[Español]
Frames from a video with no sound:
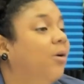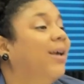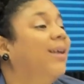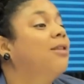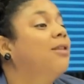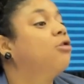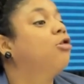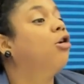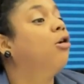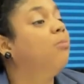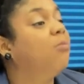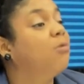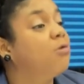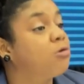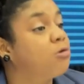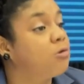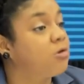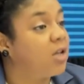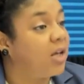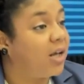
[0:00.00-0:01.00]
Es como
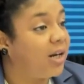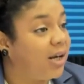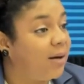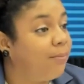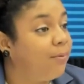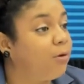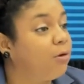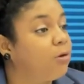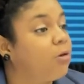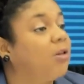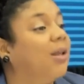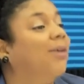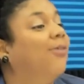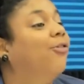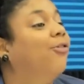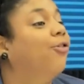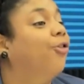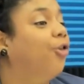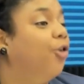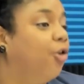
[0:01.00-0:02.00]
su cerebro se
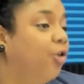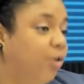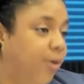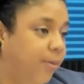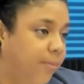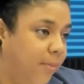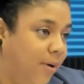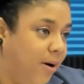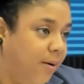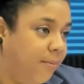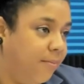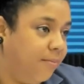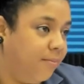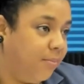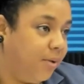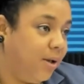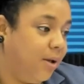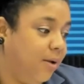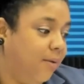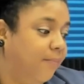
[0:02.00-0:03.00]
forma,
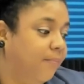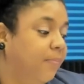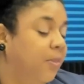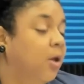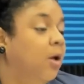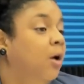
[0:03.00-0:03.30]
bien.